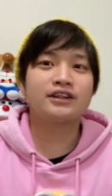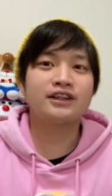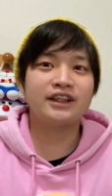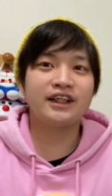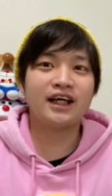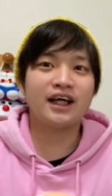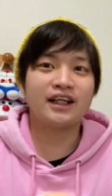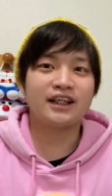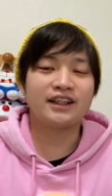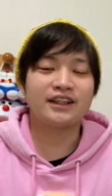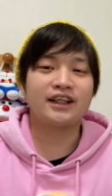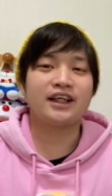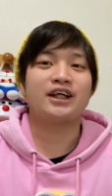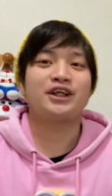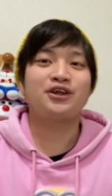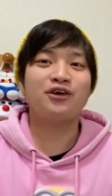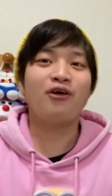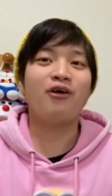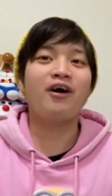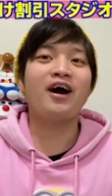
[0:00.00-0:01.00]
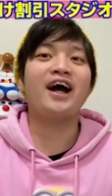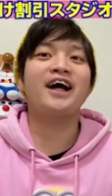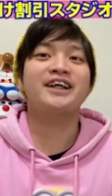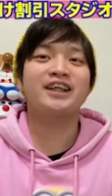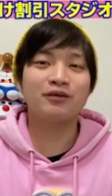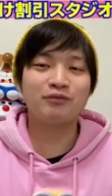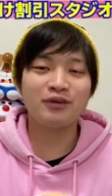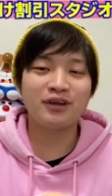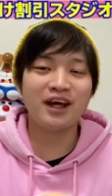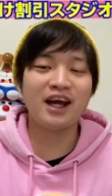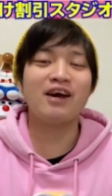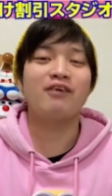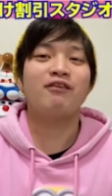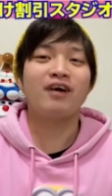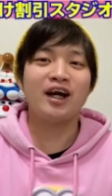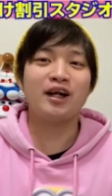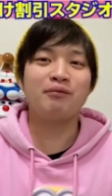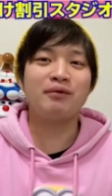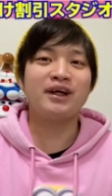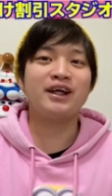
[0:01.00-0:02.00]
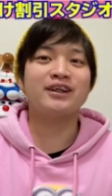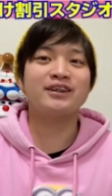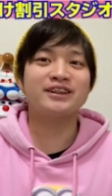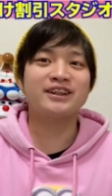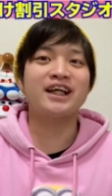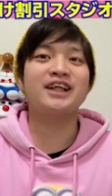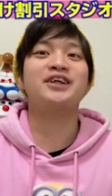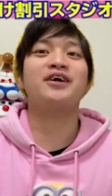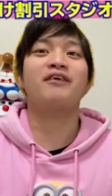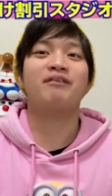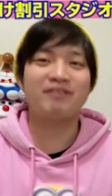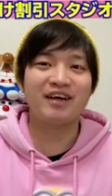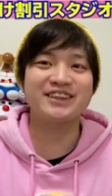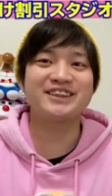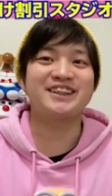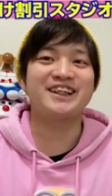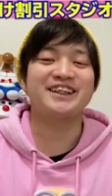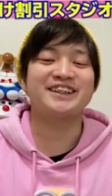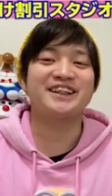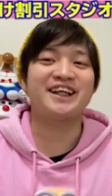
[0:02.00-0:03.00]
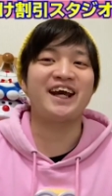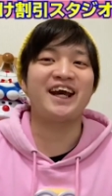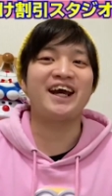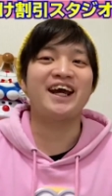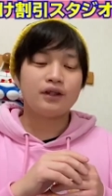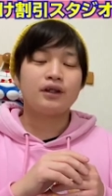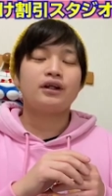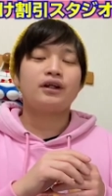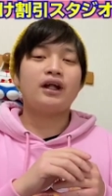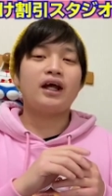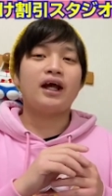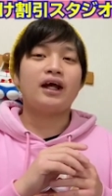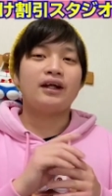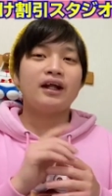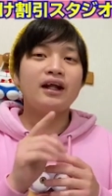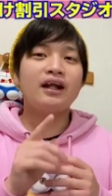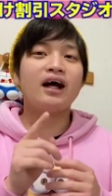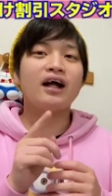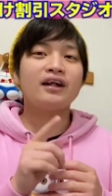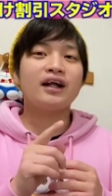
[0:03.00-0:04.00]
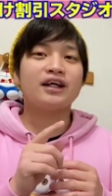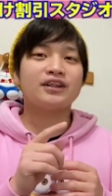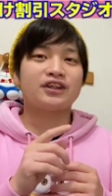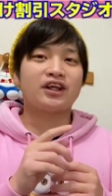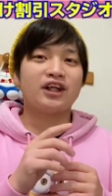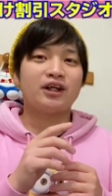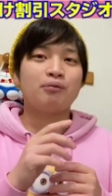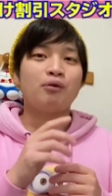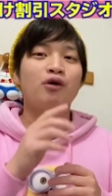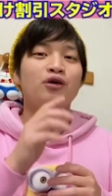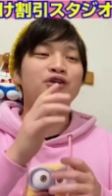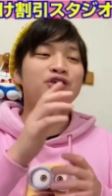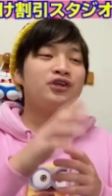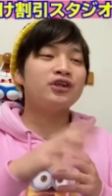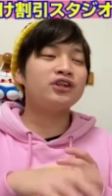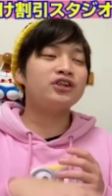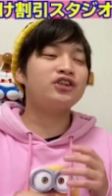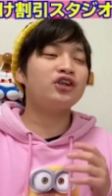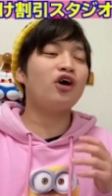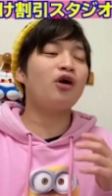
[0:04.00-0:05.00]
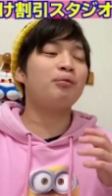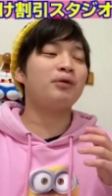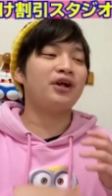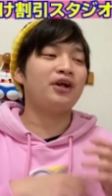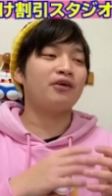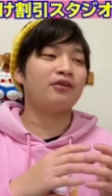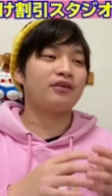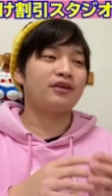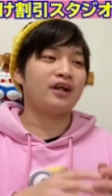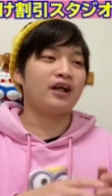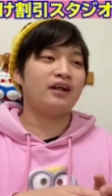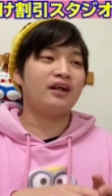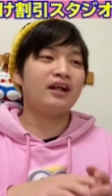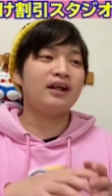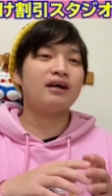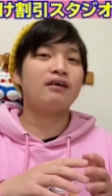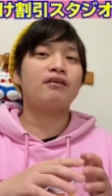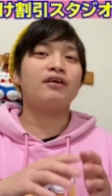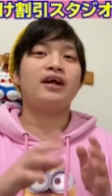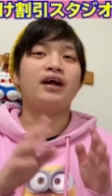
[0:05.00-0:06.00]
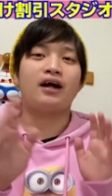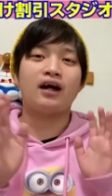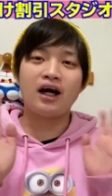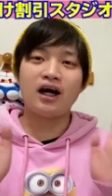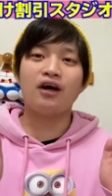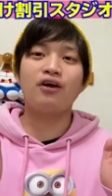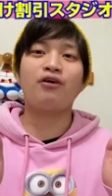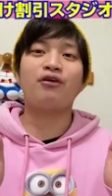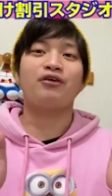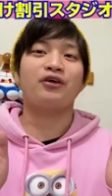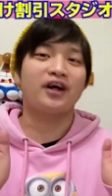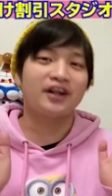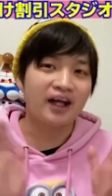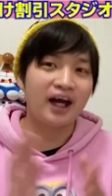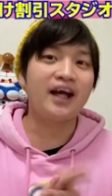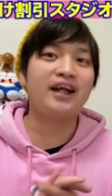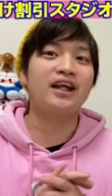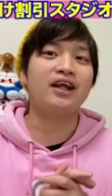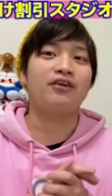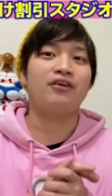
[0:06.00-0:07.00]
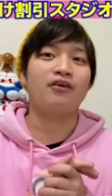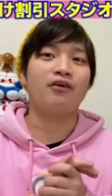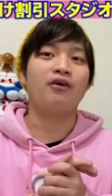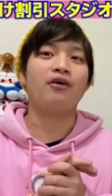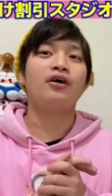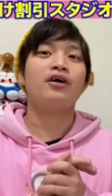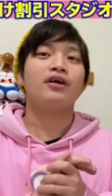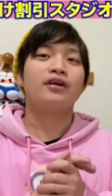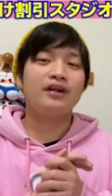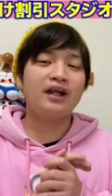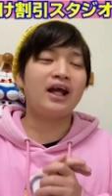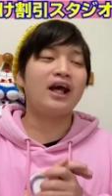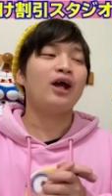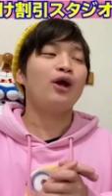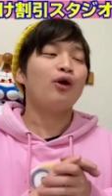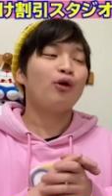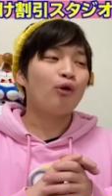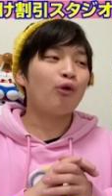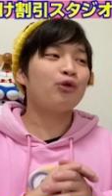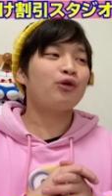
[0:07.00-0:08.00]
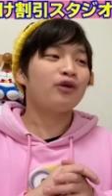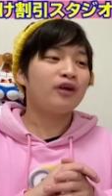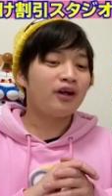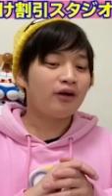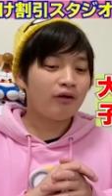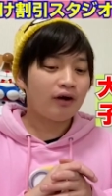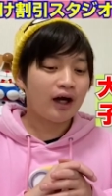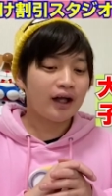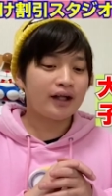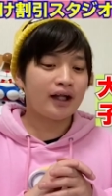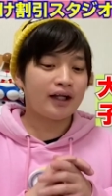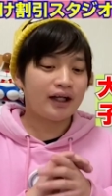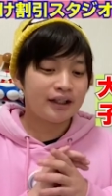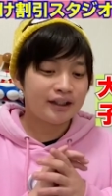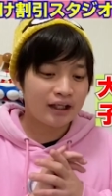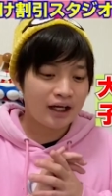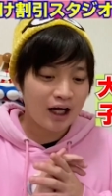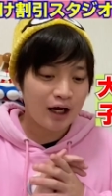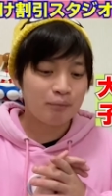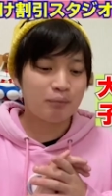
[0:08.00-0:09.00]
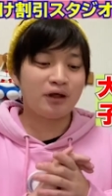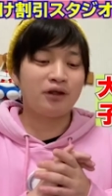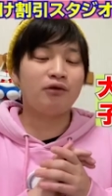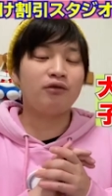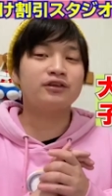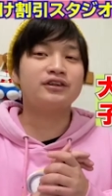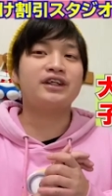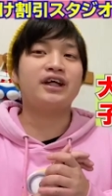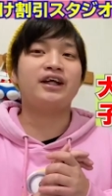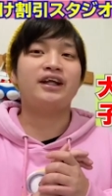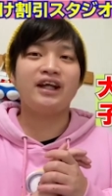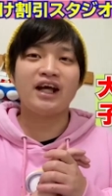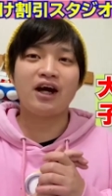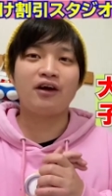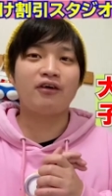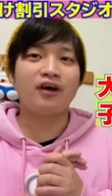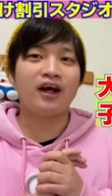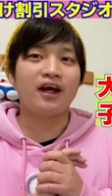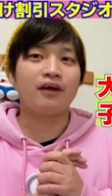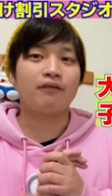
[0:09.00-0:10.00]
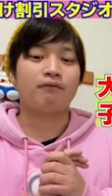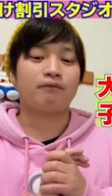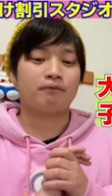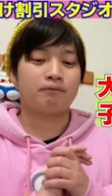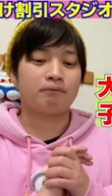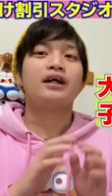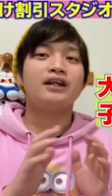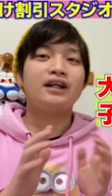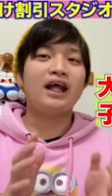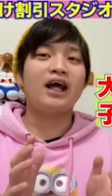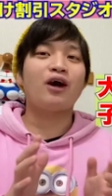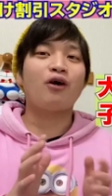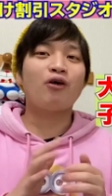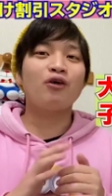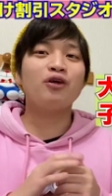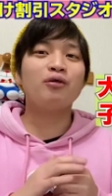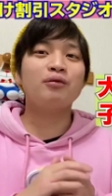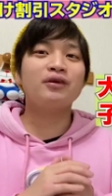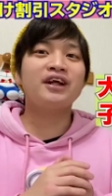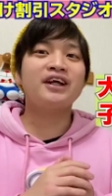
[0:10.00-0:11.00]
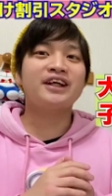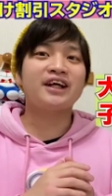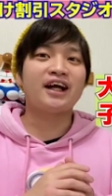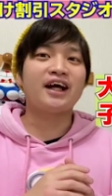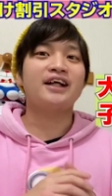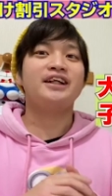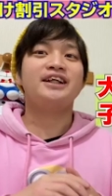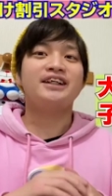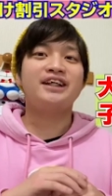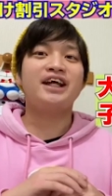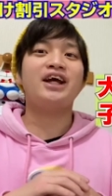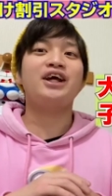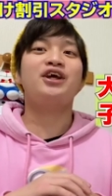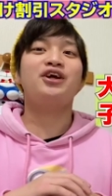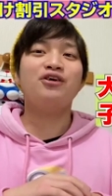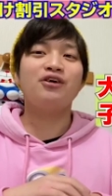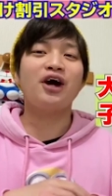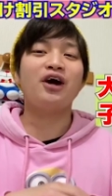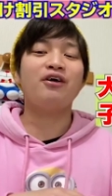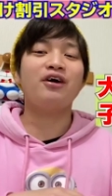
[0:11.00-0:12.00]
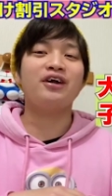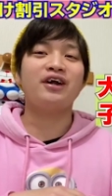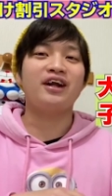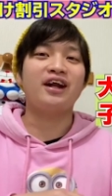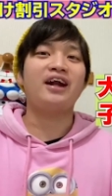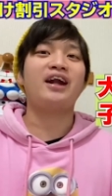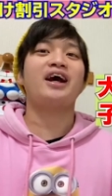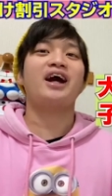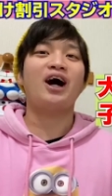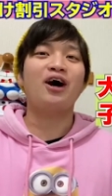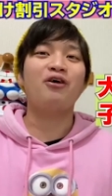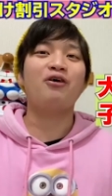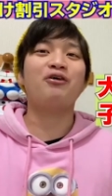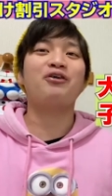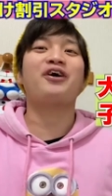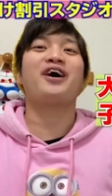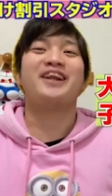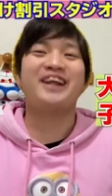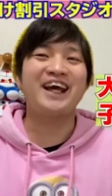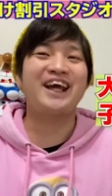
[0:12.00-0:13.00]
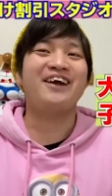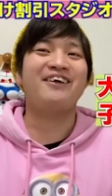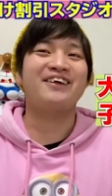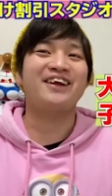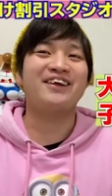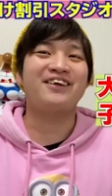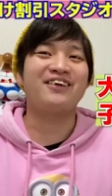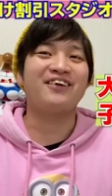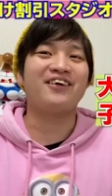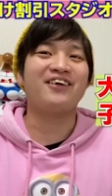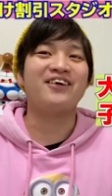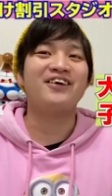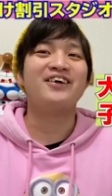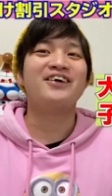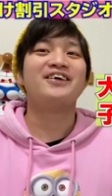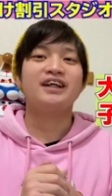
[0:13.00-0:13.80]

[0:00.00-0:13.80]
次はですね、障害者向け割引スタジオパスですね。で、値段なんですけども、入場日によって値段はね、変わることがないんですよ。で、大人の方でしたら、まあ、4200円。で、子供でしたら2900円でね、買うことができるんですよ。